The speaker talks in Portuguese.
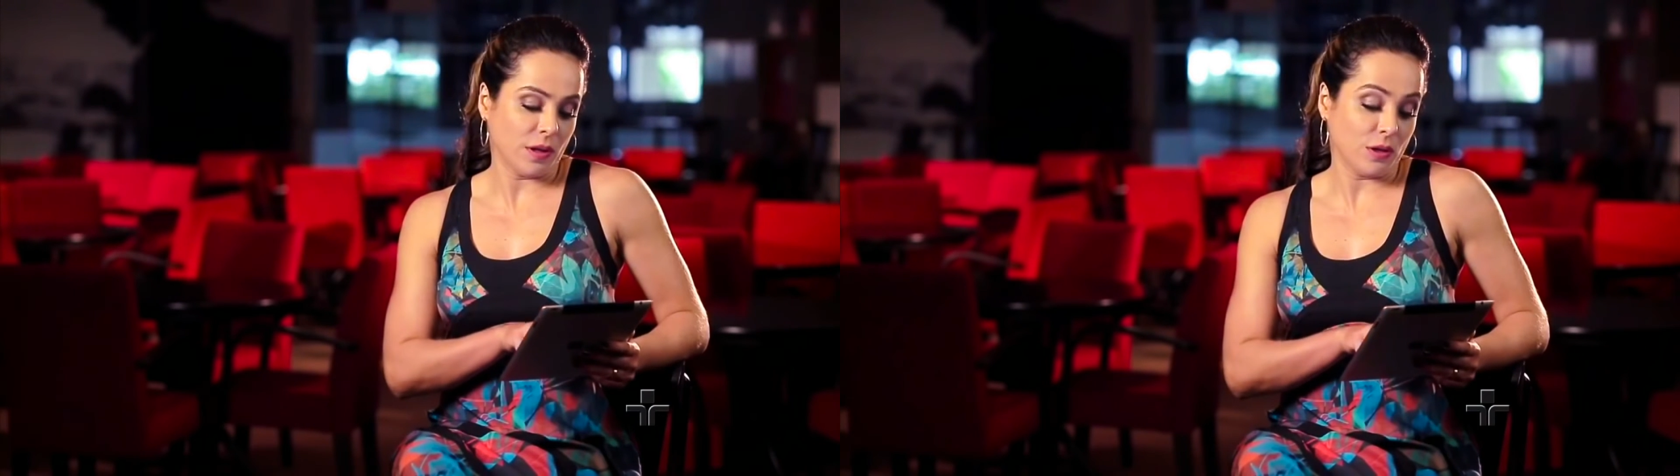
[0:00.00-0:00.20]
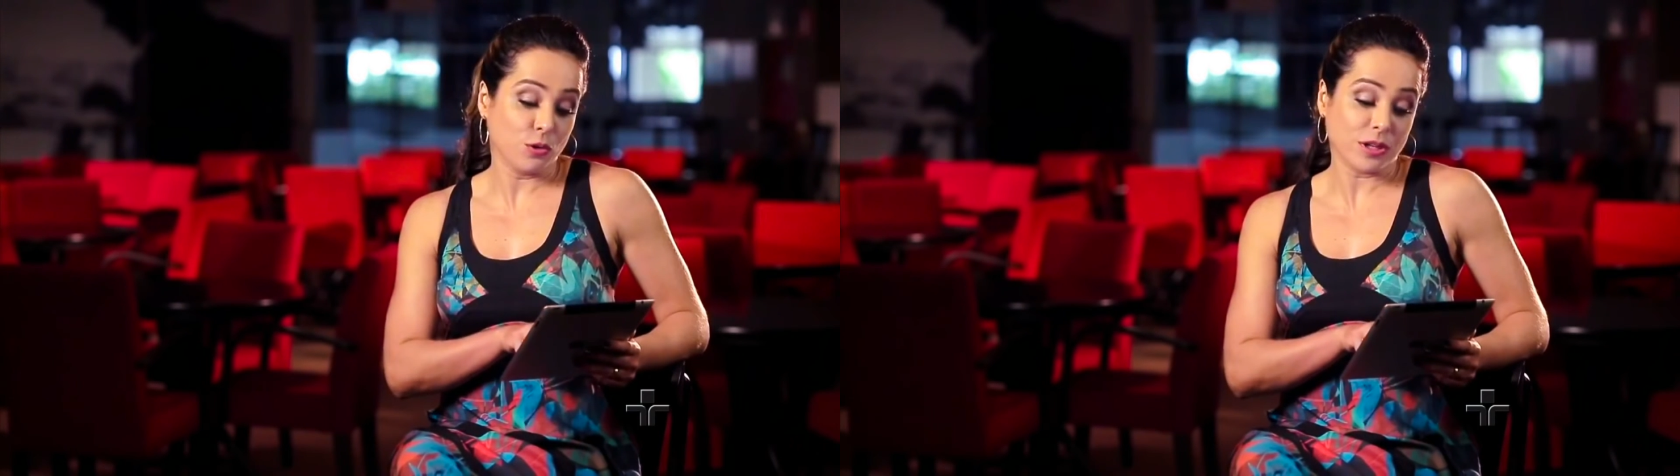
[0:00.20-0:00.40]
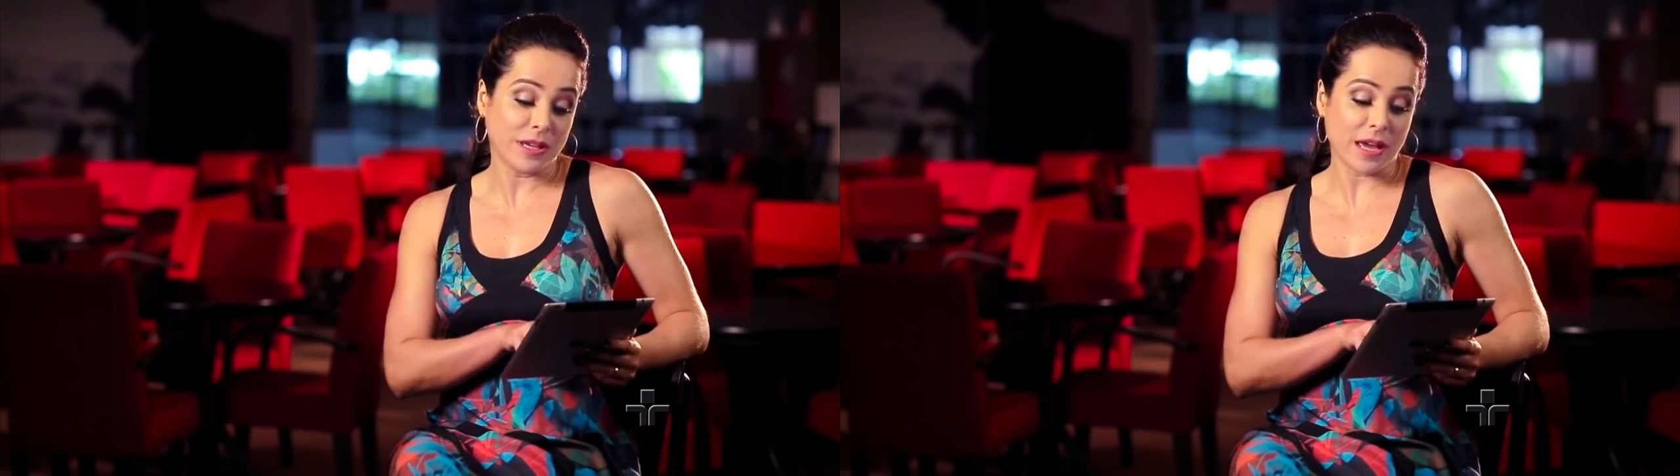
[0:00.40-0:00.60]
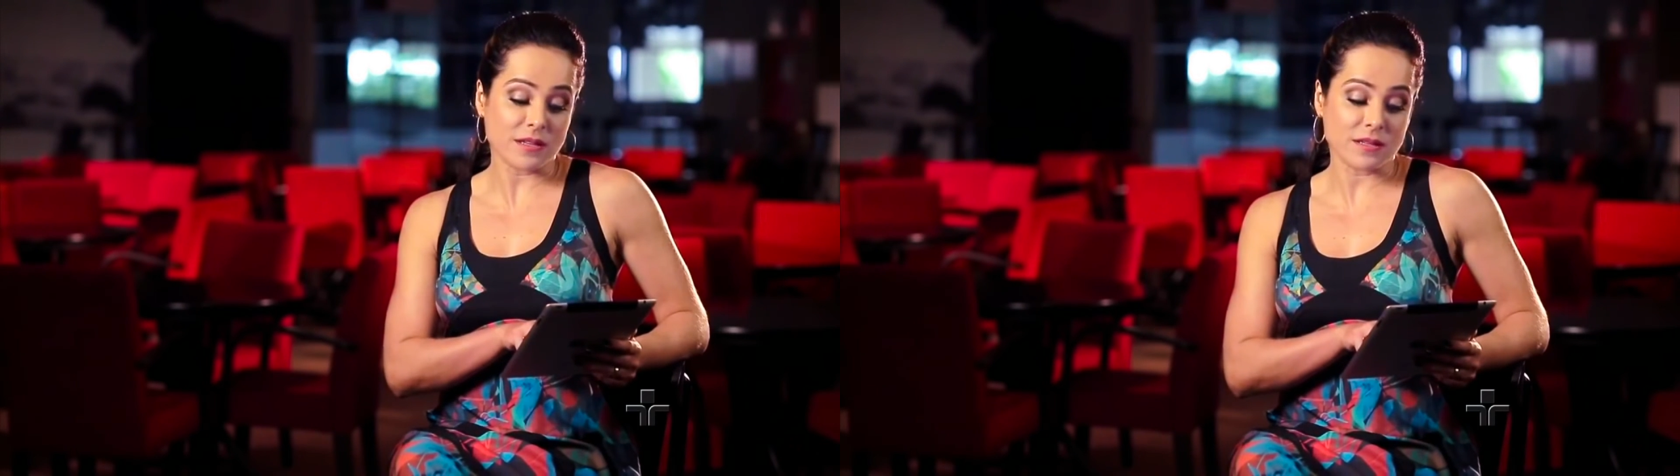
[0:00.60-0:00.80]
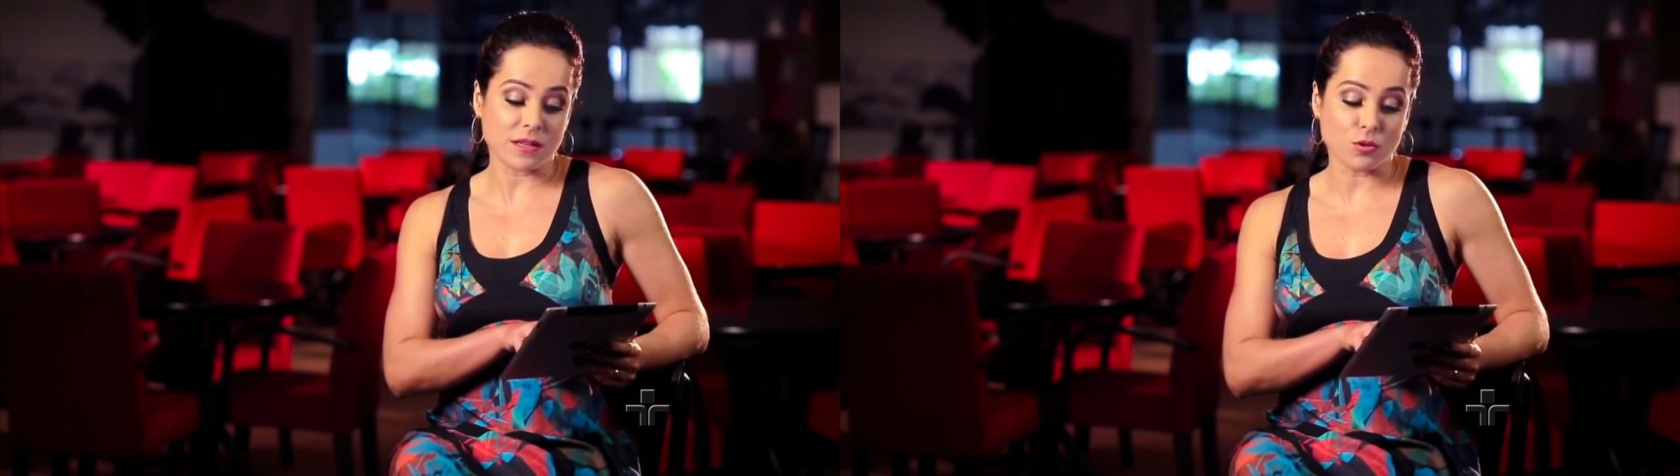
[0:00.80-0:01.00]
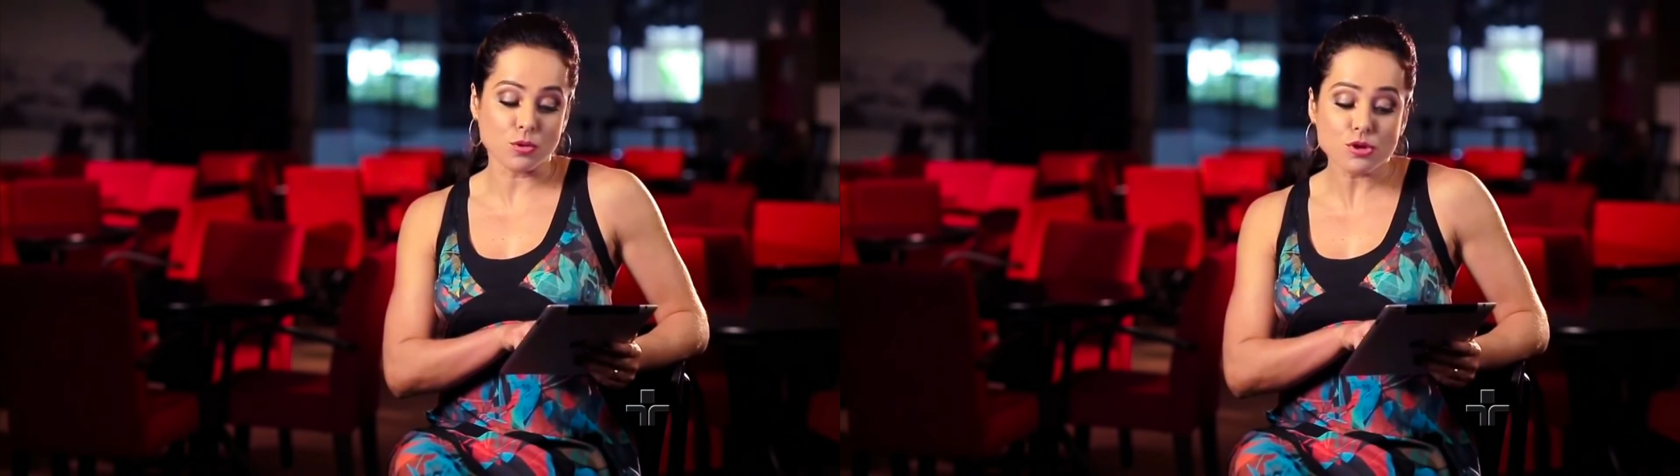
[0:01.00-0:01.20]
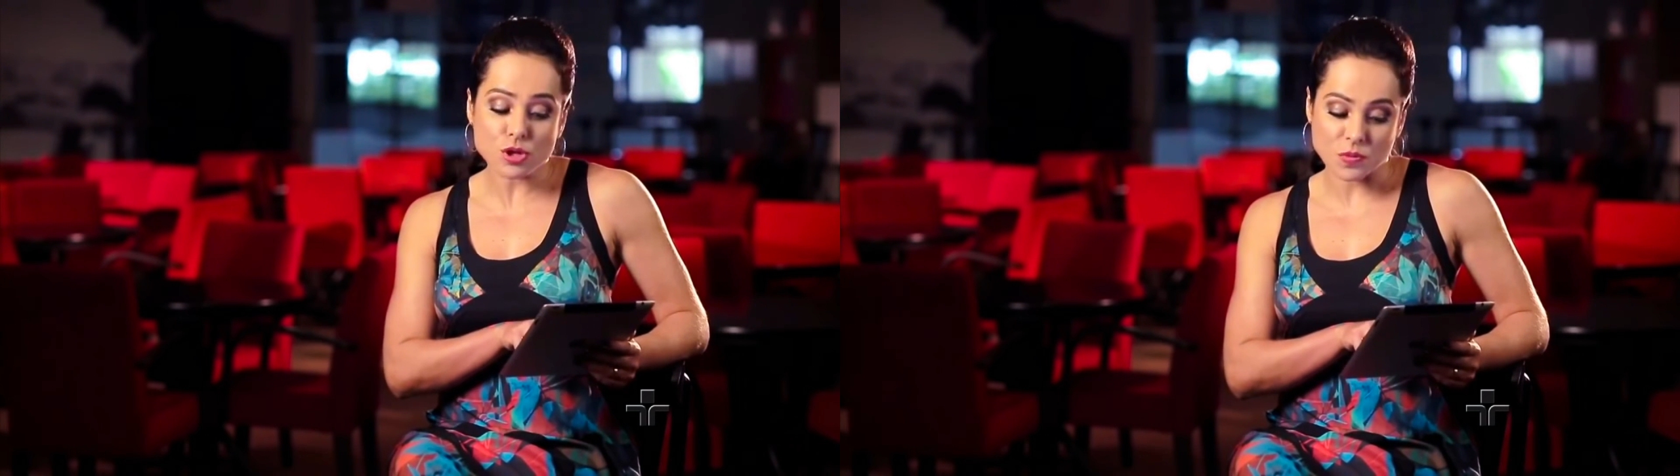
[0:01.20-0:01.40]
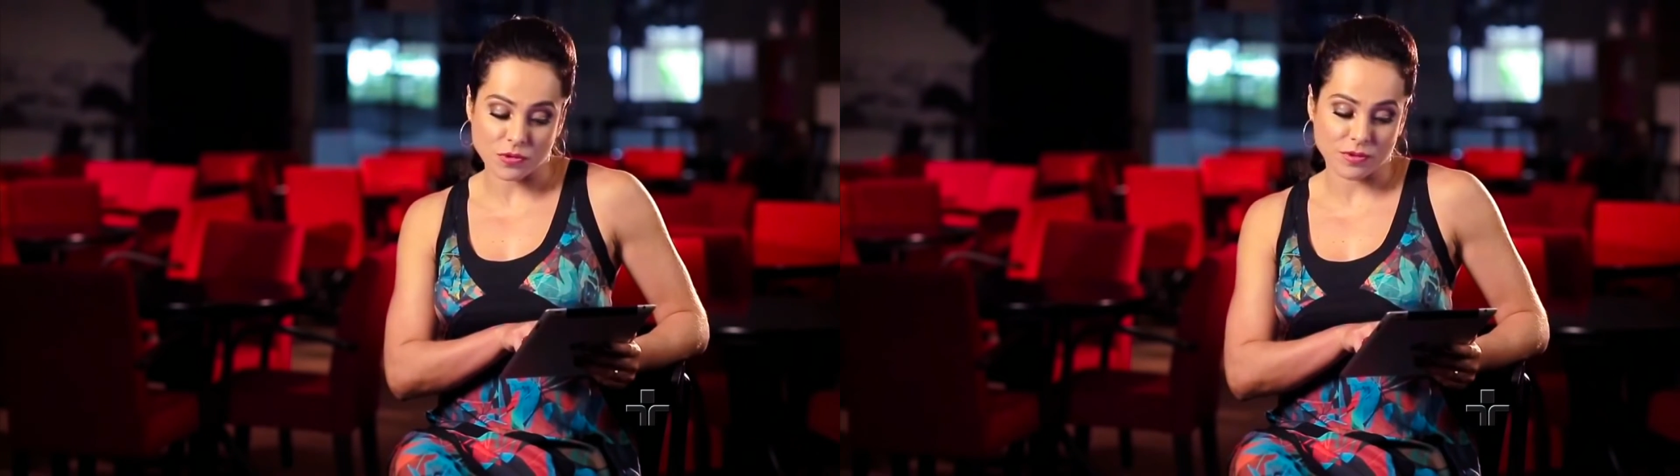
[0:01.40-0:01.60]
E o que quer dizer o
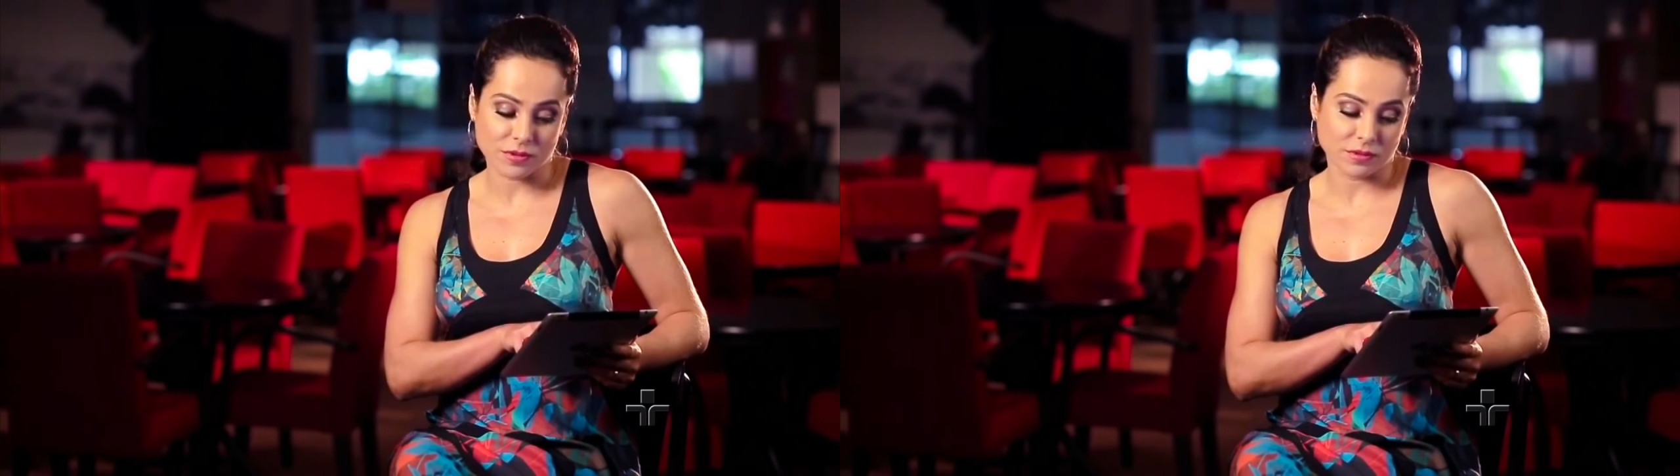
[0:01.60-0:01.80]
último?